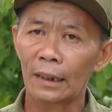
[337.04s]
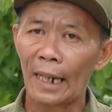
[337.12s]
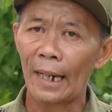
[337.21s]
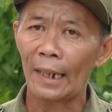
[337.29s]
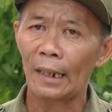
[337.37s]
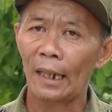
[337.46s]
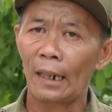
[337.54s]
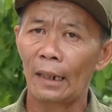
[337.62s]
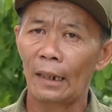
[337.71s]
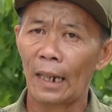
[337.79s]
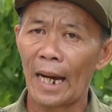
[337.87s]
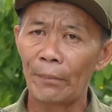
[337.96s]
tra
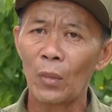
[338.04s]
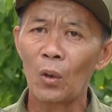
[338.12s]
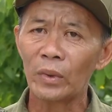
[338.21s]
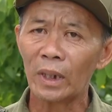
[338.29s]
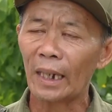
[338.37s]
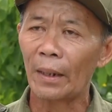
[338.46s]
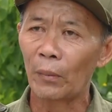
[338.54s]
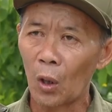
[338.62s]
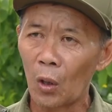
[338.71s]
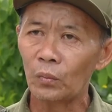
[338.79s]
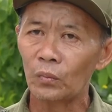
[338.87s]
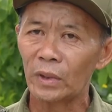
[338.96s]
là
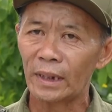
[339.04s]
24/24,